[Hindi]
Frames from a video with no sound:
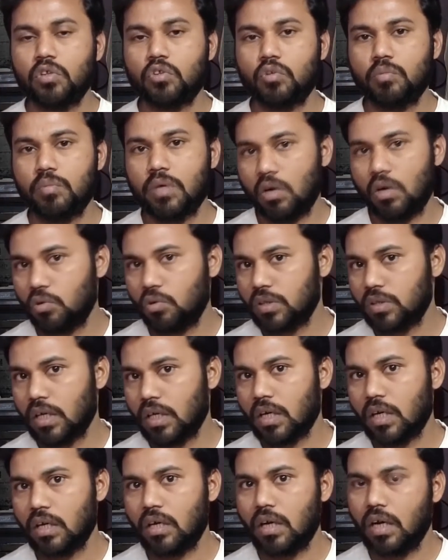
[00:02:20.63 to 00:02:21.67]
तो मेरा हो
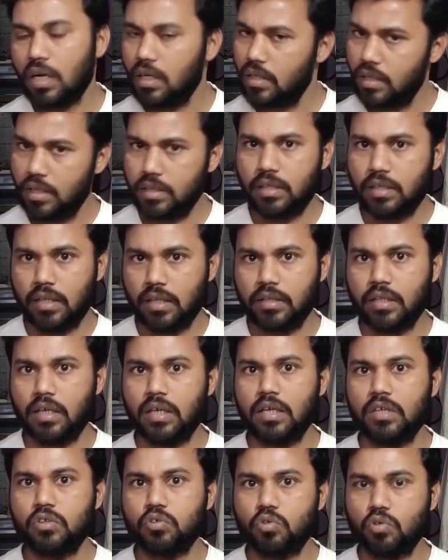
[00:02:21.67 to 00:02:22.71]
जाएगा हाँ ये चलता
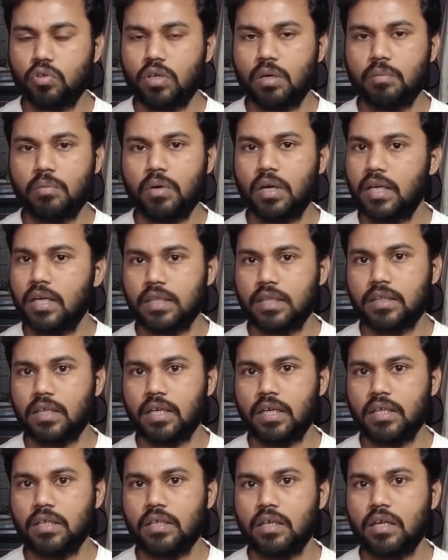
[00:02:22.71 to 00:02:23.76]
है छोटा बड़ा ऐसा
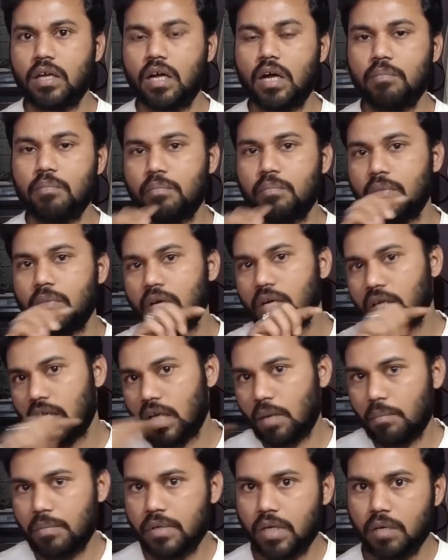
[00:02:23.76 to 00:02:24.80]
नहीं है आप
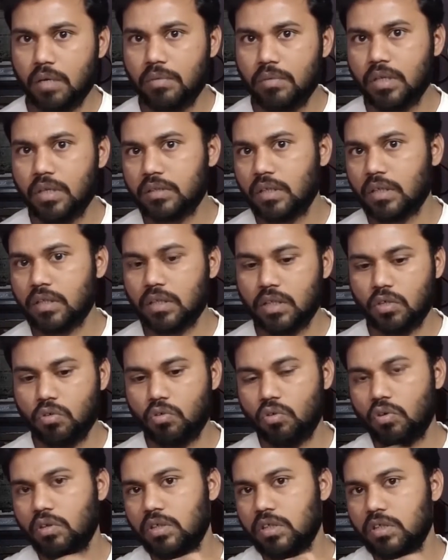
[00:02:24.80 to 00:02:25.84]
कैपिटल भी लिख सकते
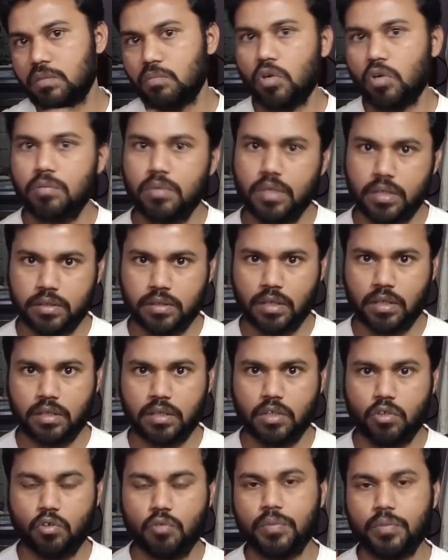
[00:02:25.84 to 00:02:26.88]
हो और स्मॉल भी लिख
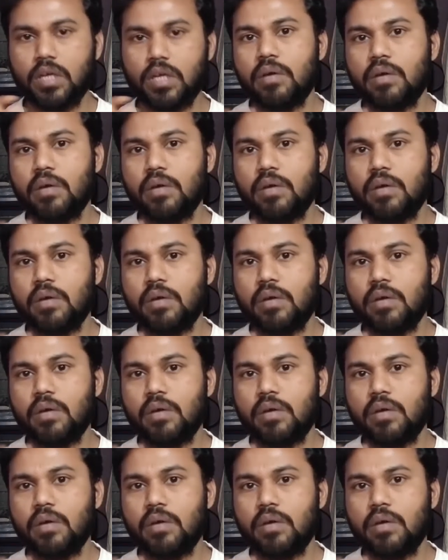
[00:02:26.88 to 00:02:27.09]
सकते हो